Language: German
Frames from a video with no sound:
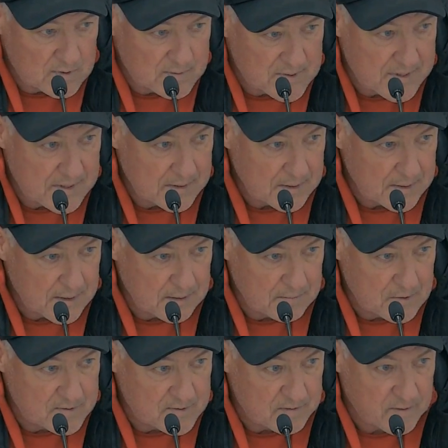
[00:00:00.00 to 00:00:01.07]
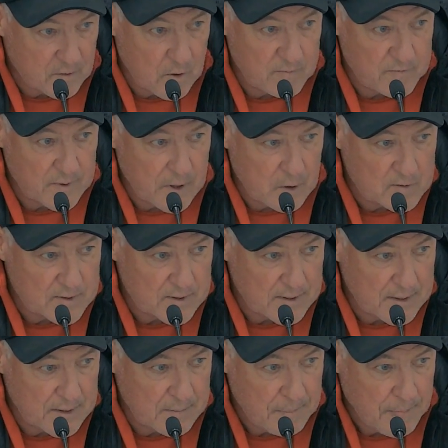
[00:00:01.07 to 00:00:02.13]
wir es hinkriegen, wir müssen es aus den Köpfen
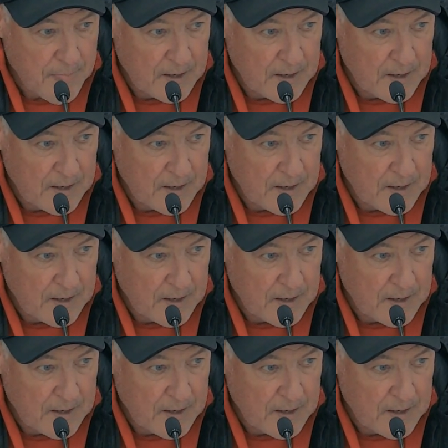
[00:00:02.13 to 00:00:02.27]
rauskriegen.